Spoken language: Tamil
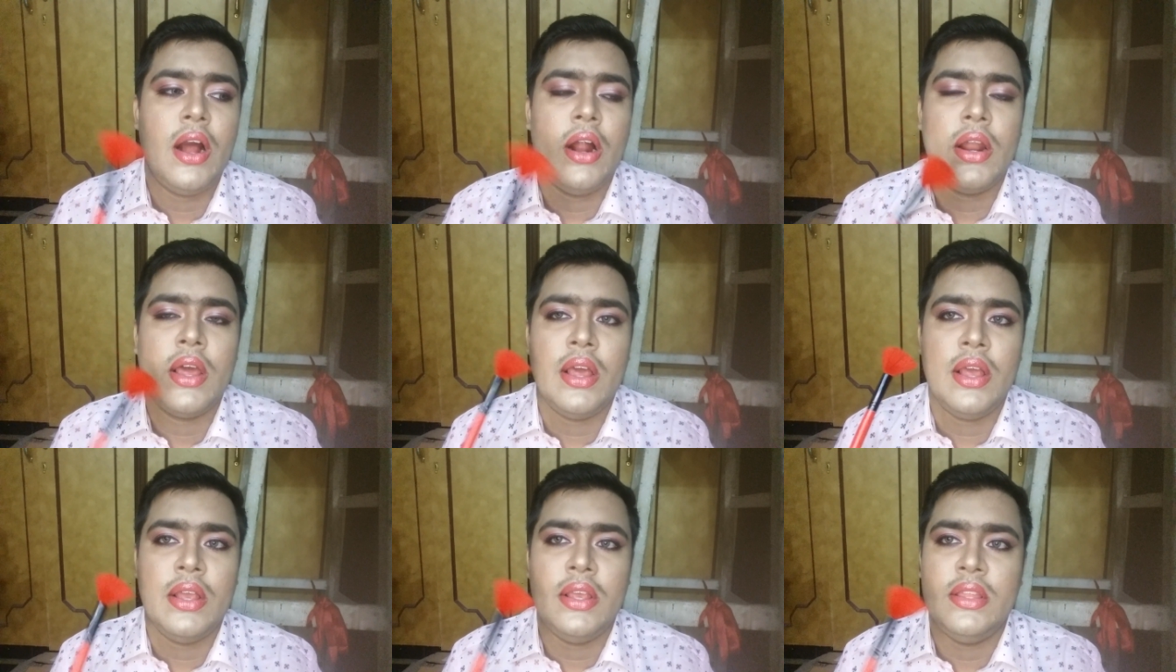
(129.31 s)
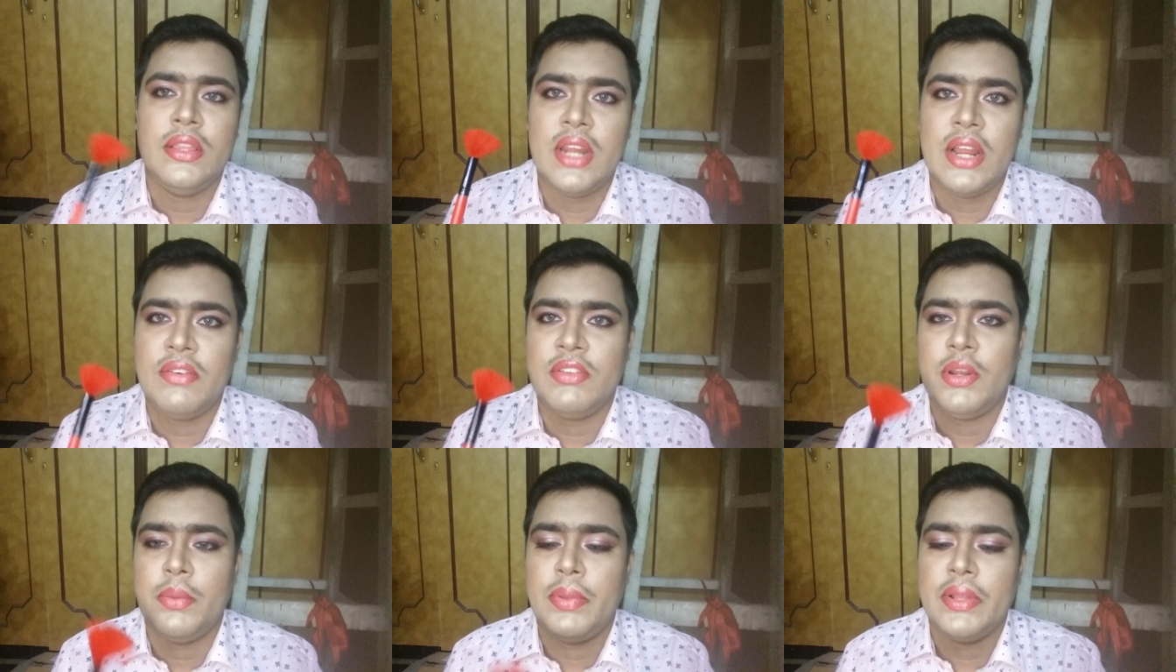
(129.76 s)
ஆட
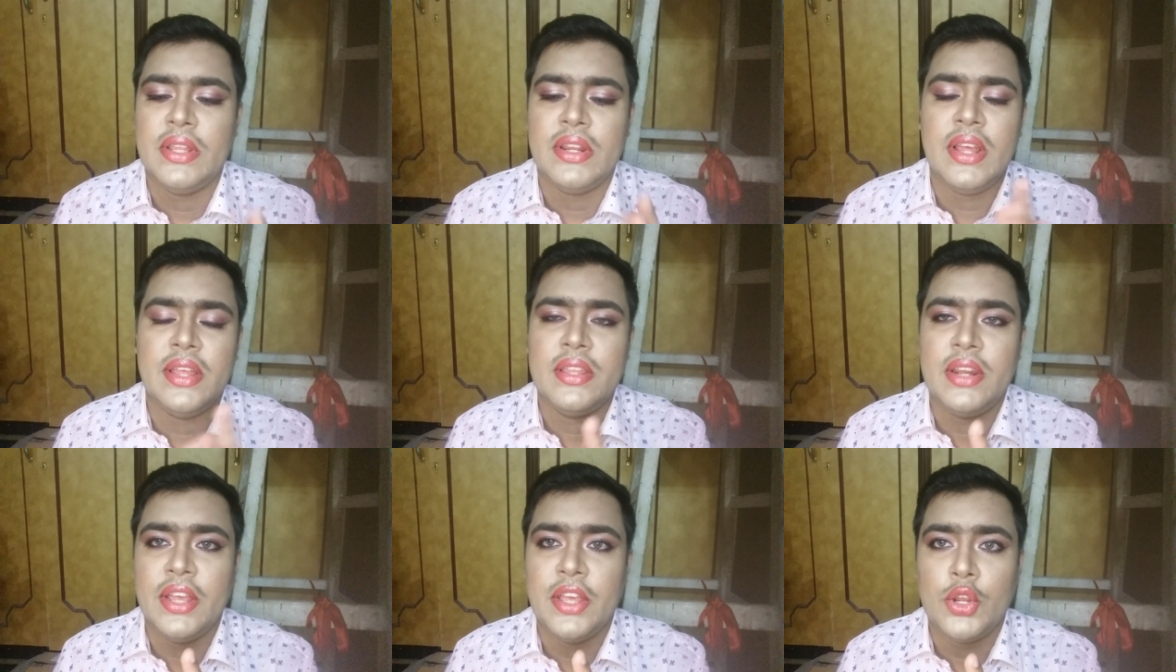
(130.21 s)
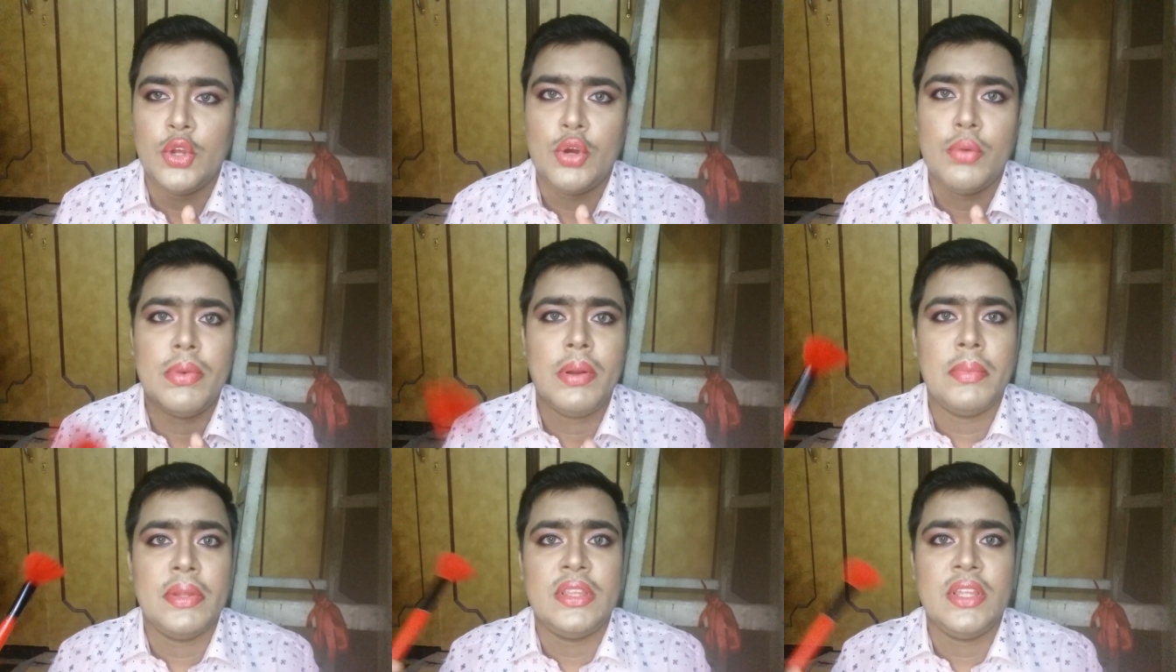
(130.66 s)
இதெல்லாம் வந்துட்டு பார்த்திங்கன்னா இதில்
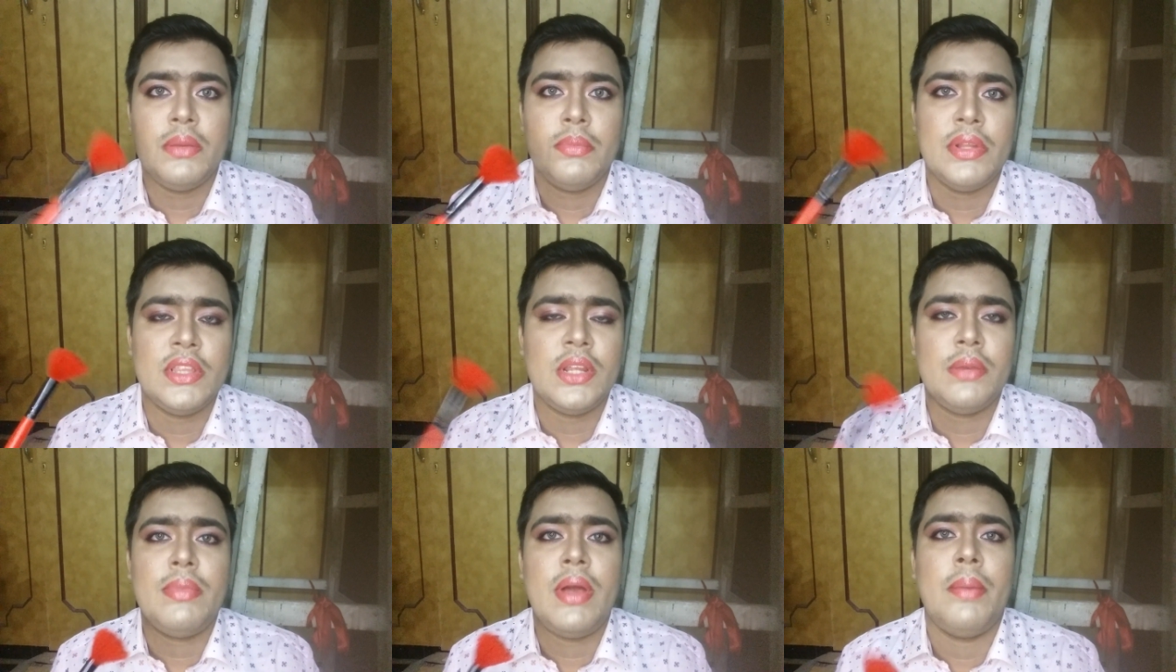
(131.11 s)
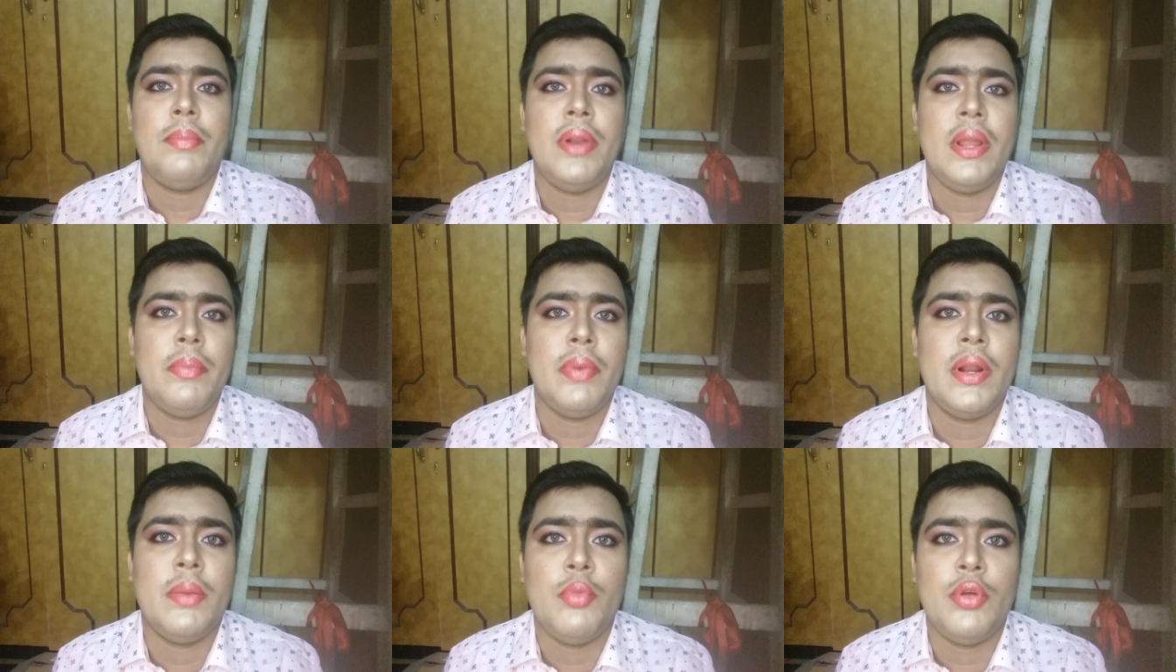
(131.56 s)
இருக்கும் நம்ம திரும்ப திரும்ப
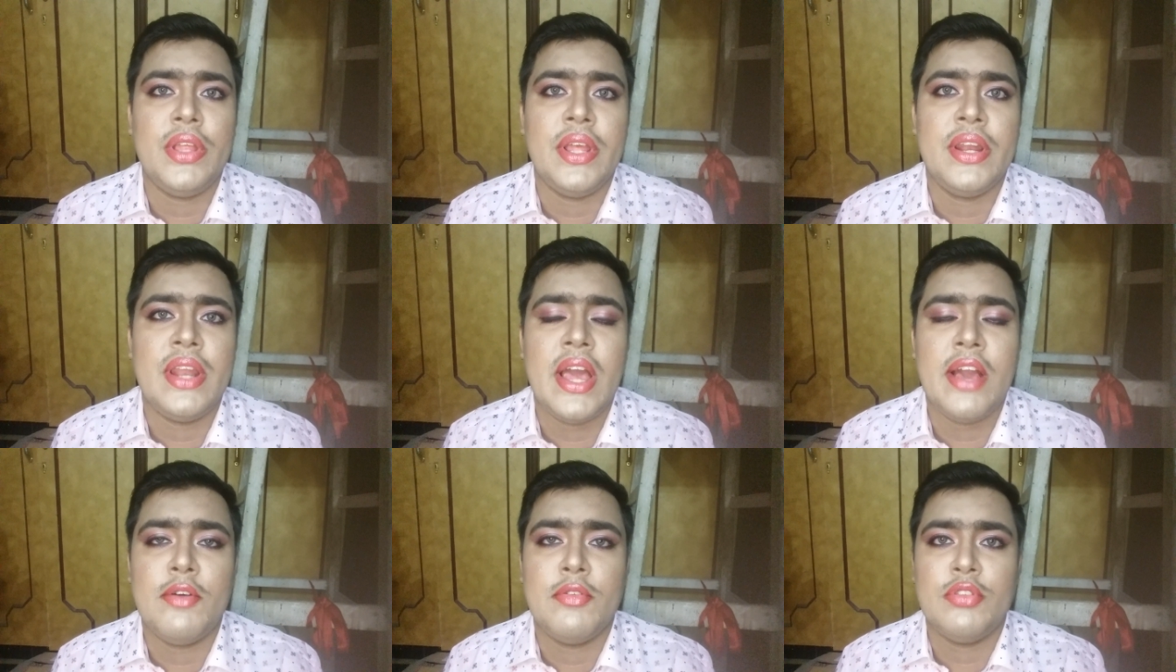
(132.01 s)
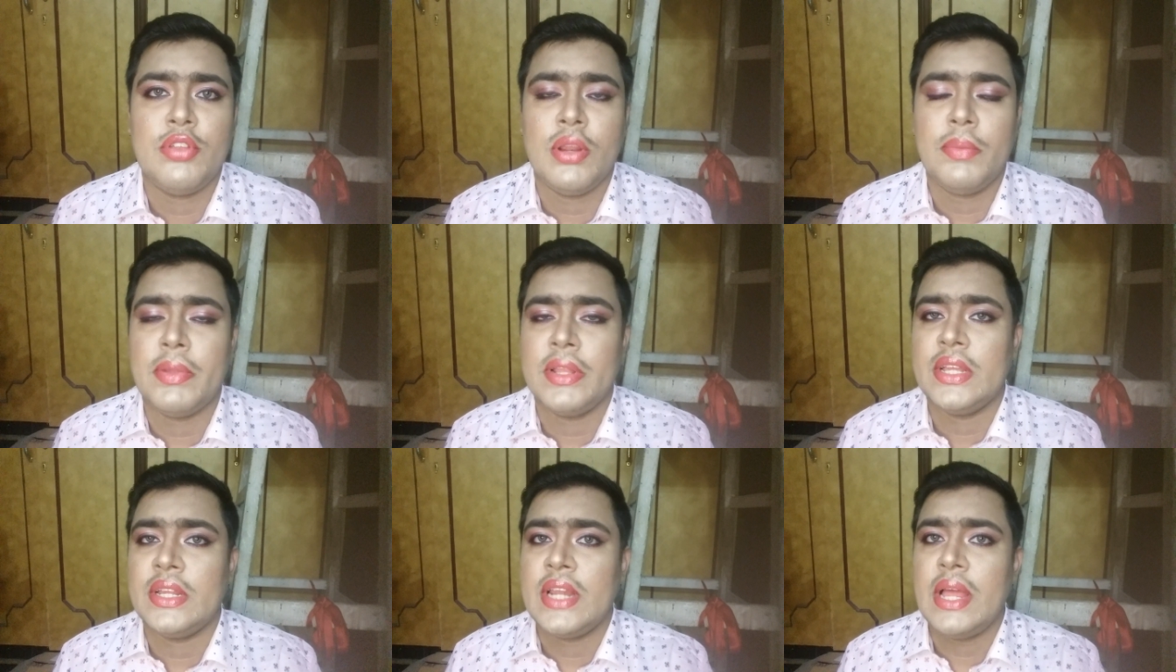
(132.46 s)
அப்ளை பண்ணும்போது என்ன ஆகும்
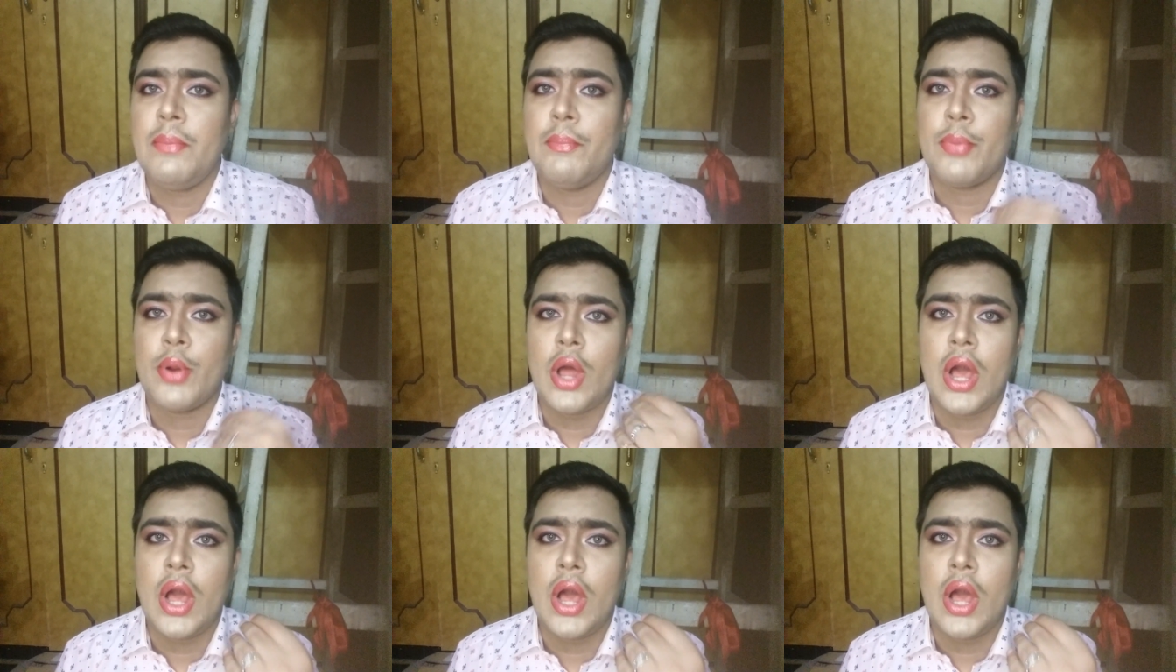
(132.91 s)
சொல்லி பார்த்திங்கன்னா